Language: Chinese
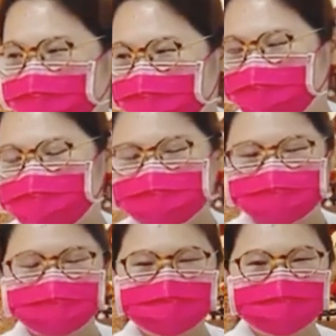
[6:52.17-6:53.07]
有没有给你
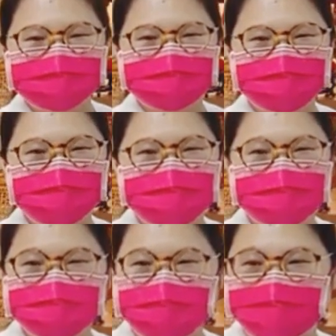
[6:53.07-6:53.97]
开什么价格？
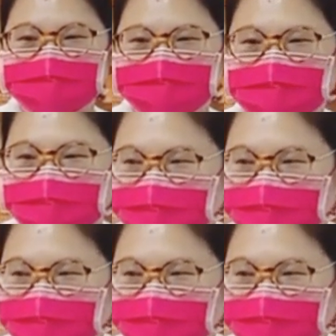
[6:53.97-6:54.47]
好，